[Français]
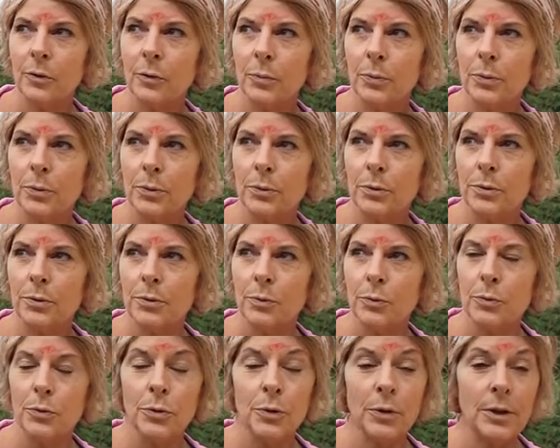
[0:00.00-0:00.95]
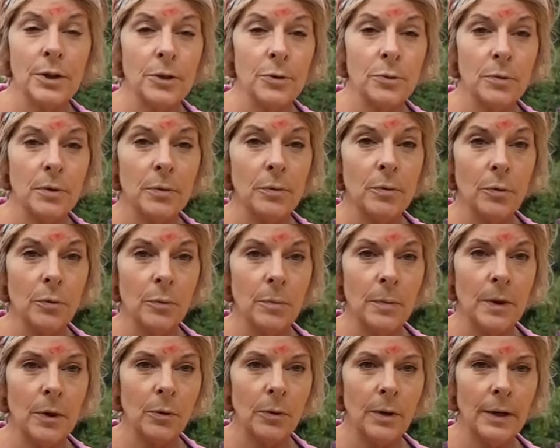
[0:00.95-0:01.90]
pour tous ceux qui suivent, donc
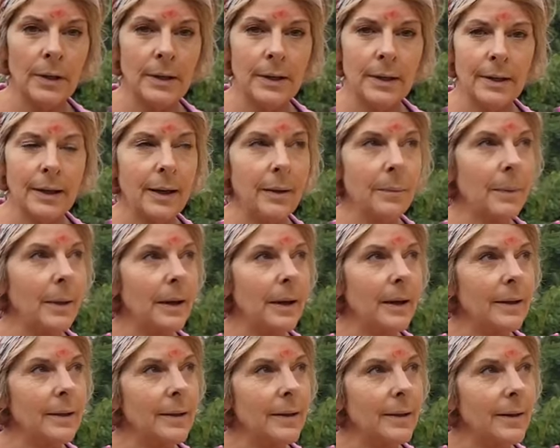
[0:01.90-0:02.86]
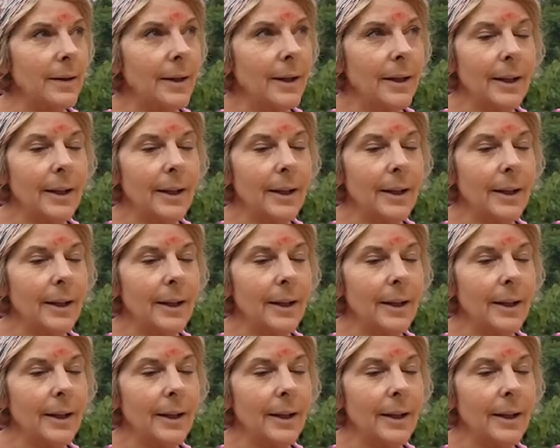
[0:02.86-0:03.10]
Milo a été très malade.